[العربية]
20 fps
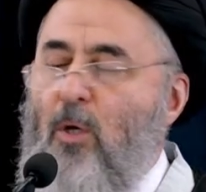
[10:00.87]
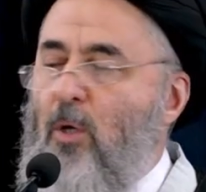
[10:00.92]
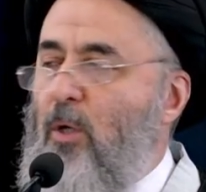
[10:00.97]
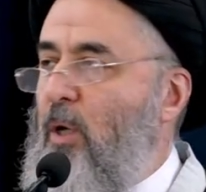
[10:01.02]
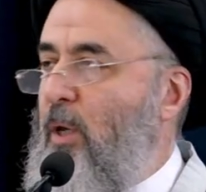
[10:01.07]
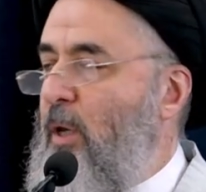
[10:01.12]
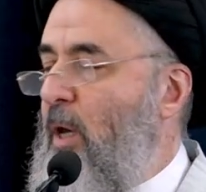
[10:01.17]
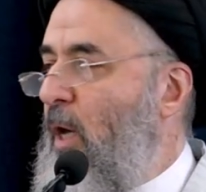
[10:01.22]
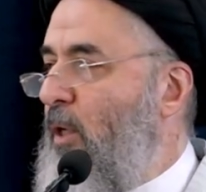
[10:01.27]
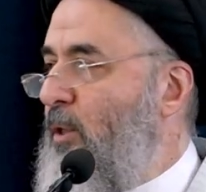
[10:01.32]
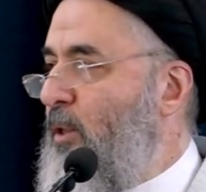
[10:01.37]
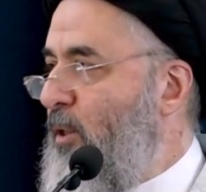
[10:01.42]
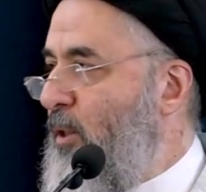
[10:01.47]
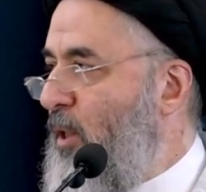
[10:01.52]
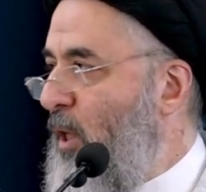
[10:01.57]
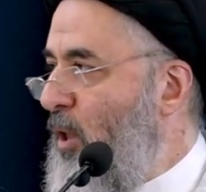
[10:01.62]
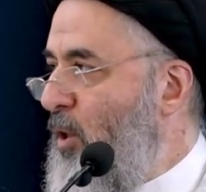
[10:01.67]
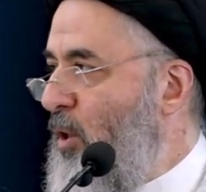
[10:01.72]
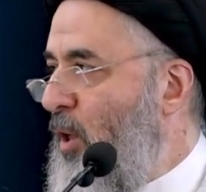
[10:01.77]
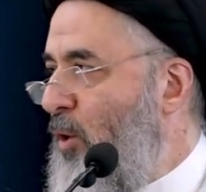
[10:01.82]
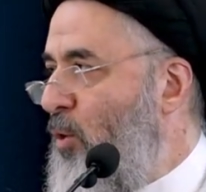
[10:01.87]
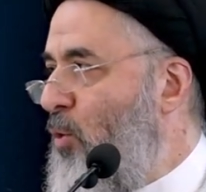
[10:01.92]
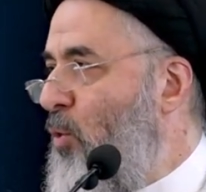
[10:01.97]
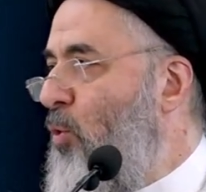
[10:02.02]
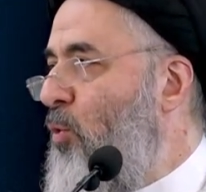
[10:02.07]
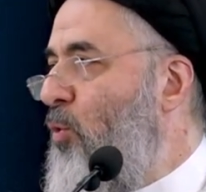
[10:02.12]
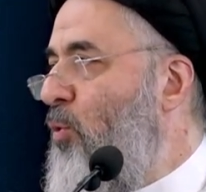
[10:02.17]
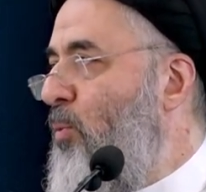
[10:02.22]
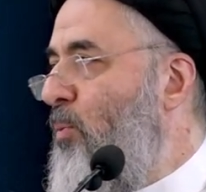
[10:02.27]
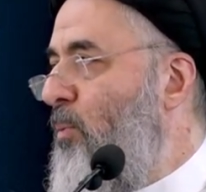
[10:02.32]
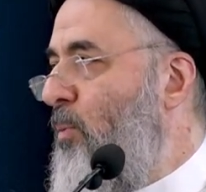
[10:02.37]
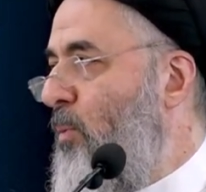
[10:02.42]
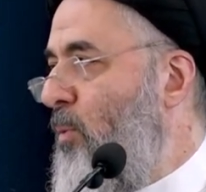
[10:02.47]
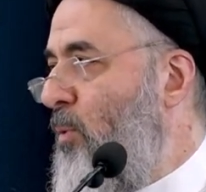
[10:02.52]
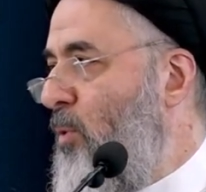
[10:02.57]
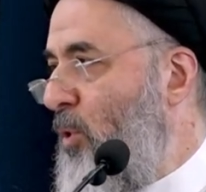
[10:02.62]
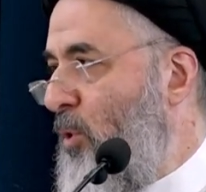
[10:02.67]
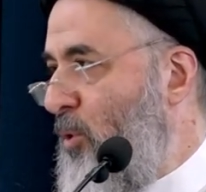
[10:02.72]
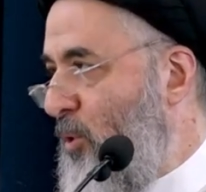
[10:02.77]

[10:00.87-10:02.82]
يعني الصيد يعني العلوم يعني